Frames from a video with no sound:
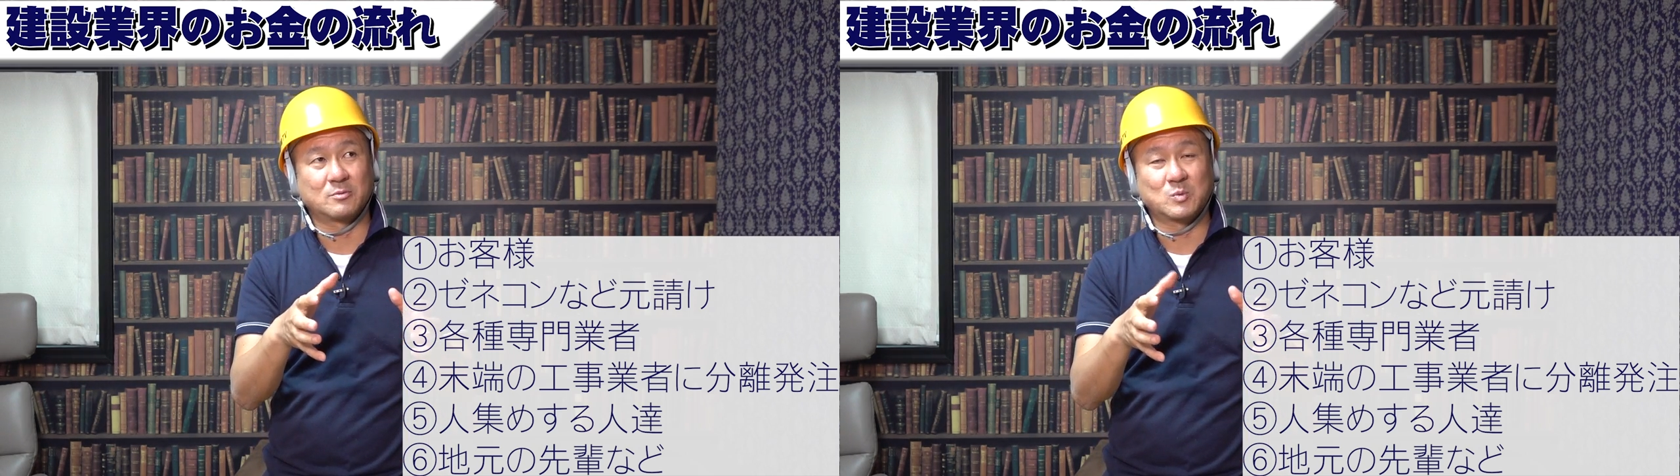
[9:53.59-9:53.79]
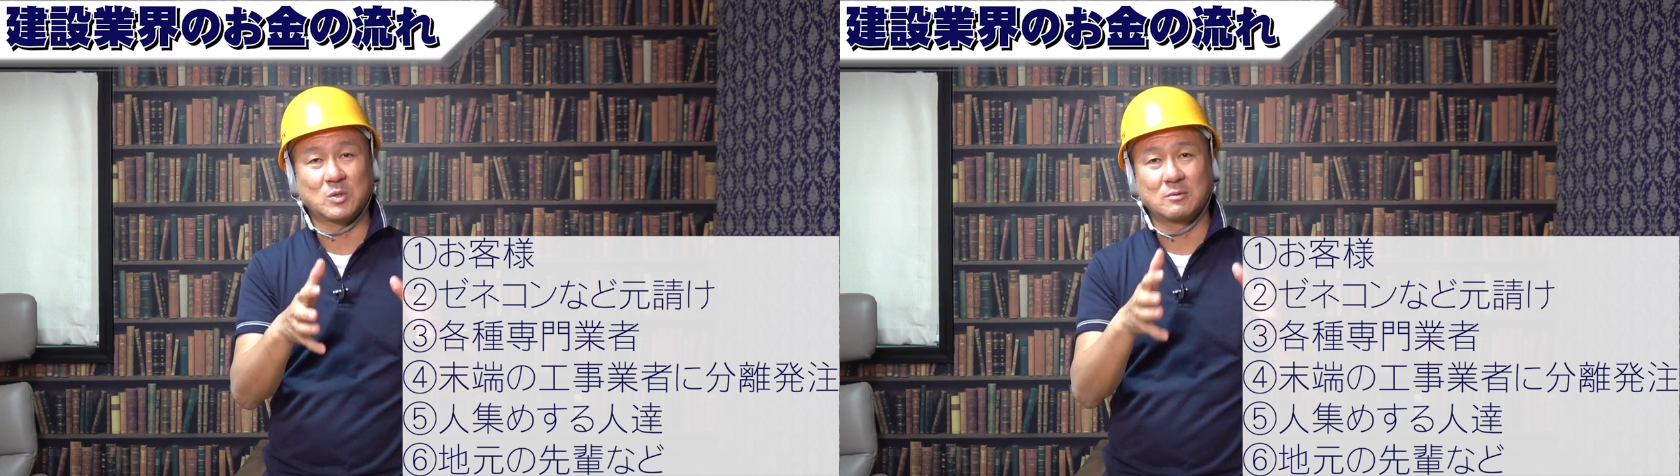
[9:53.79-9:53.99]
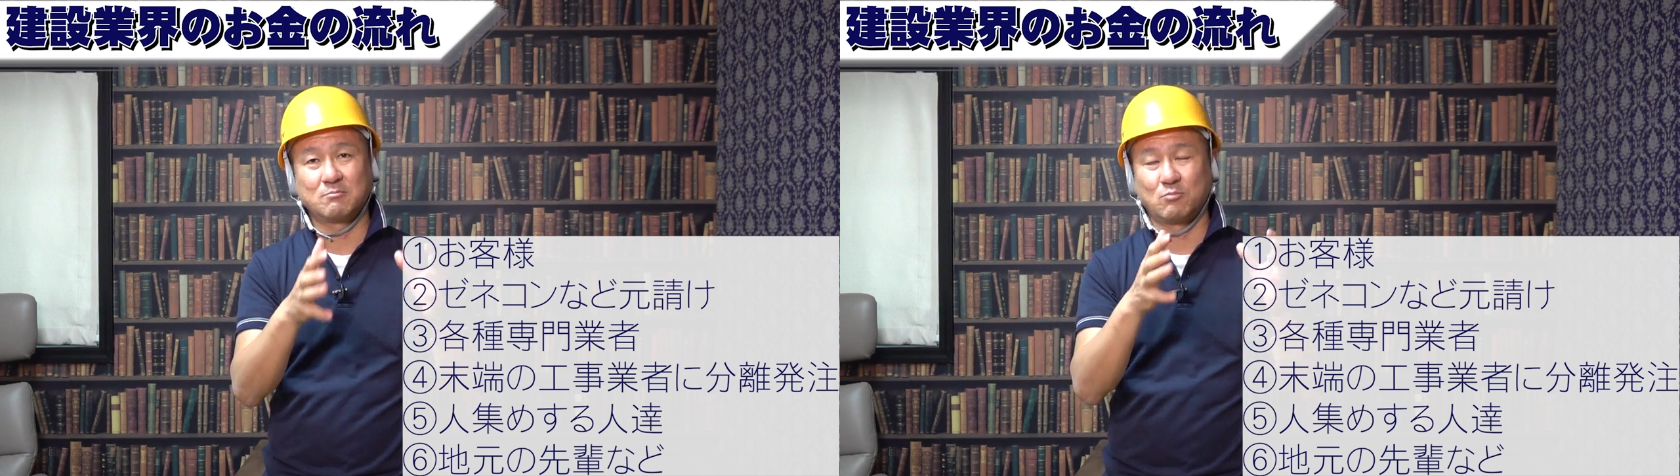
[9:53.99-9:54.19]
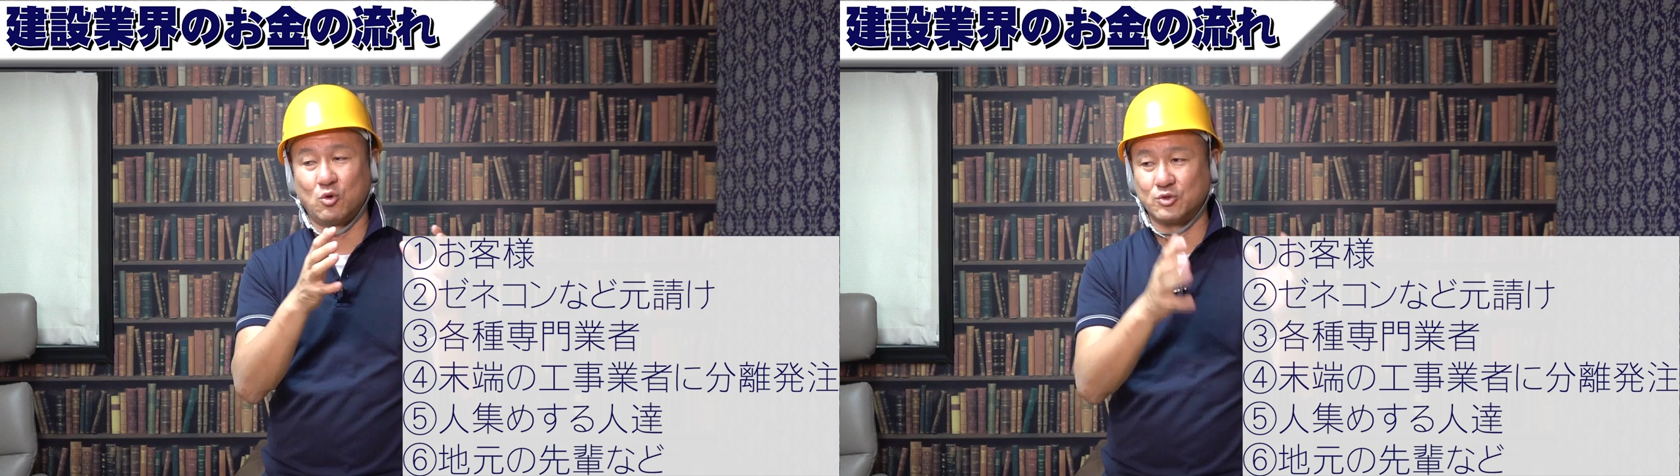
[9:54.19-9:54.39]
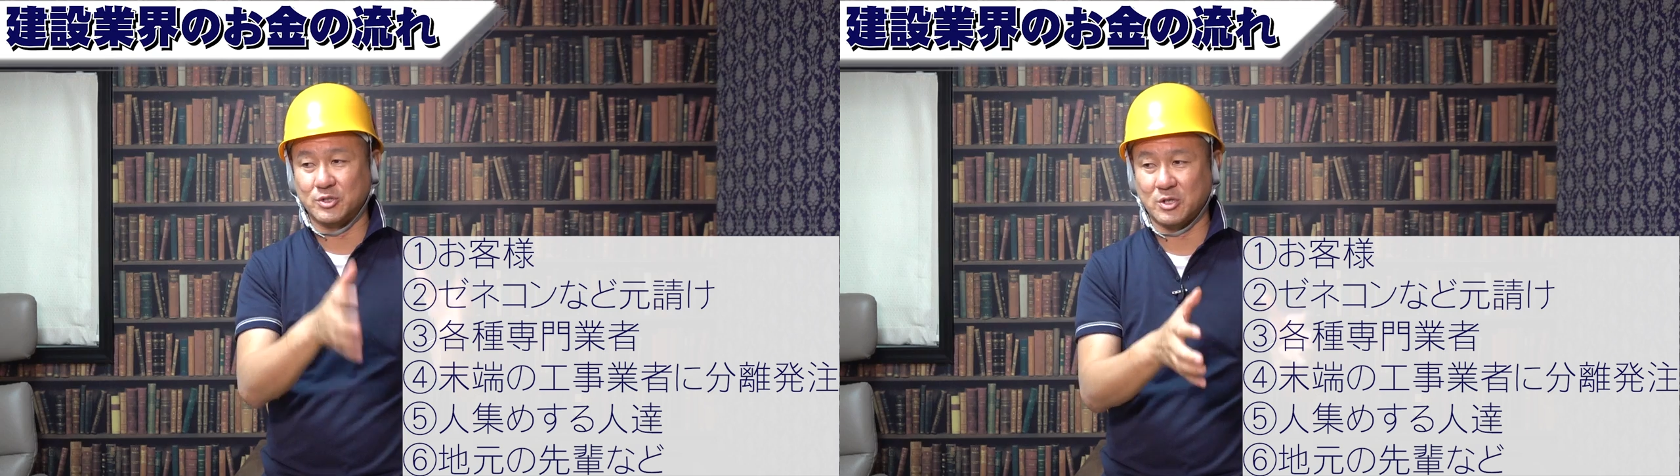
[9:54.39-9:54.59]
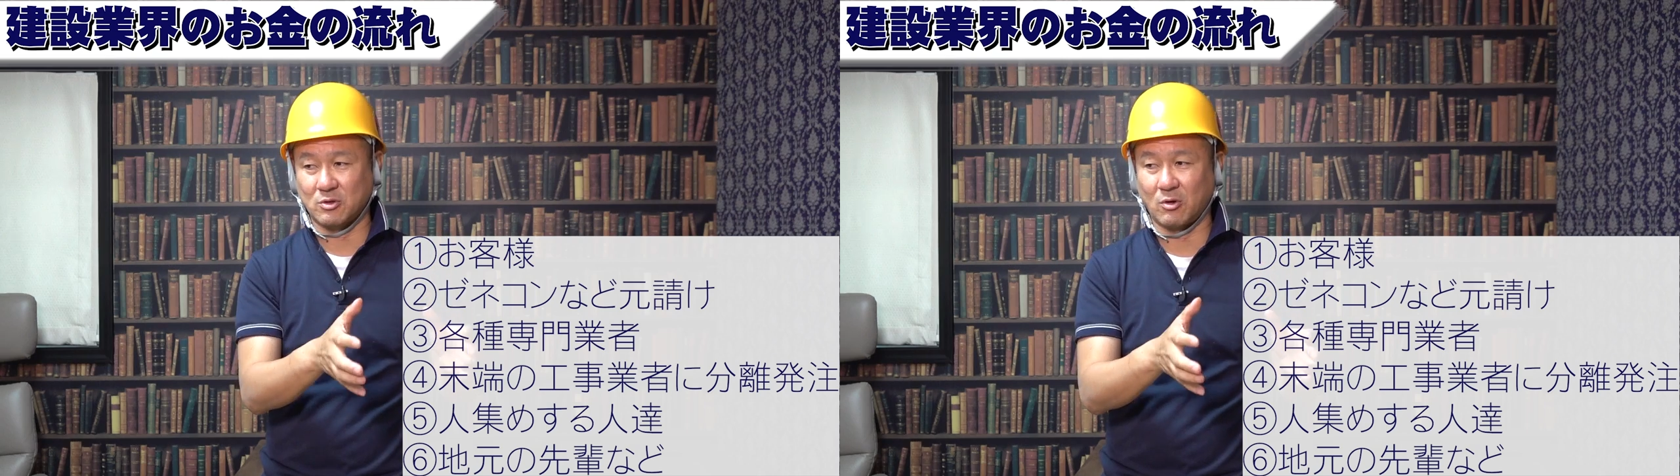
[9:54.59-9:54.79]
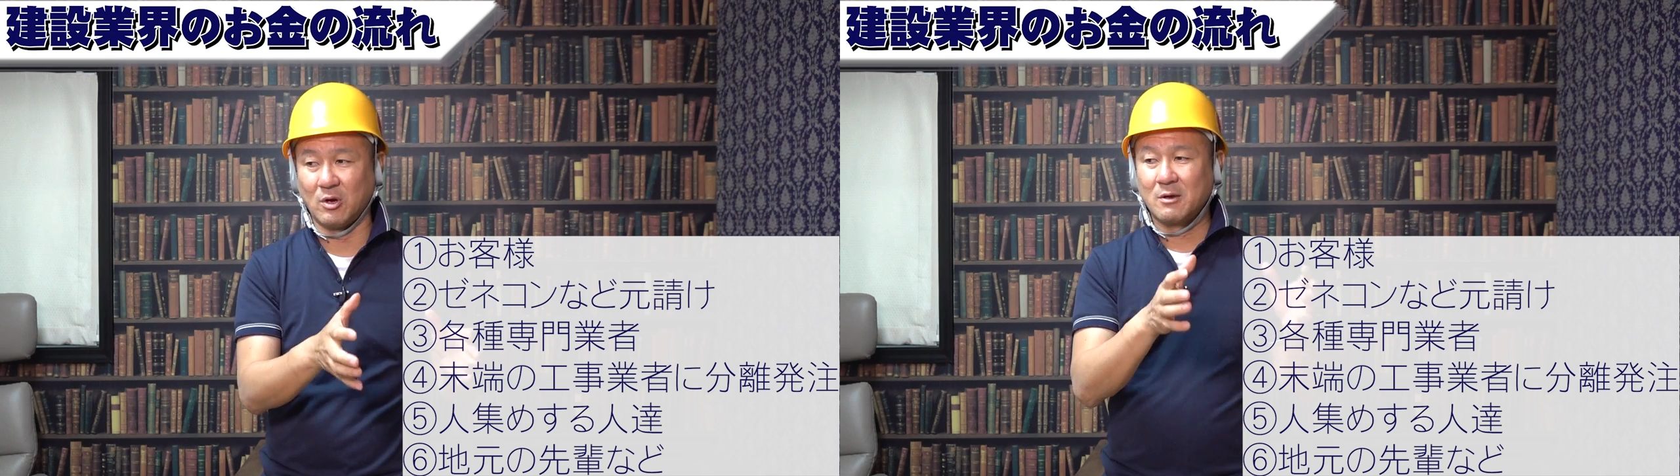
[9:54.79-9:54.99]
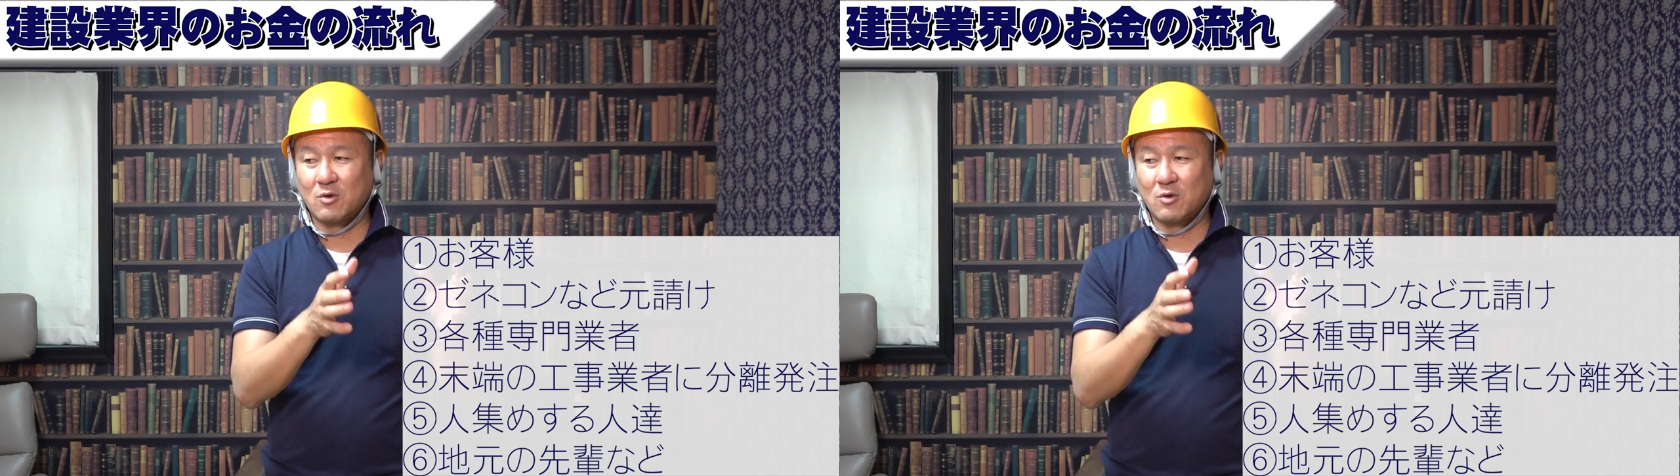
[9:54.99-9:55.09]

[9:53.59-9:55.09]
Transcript: も思うんですけど、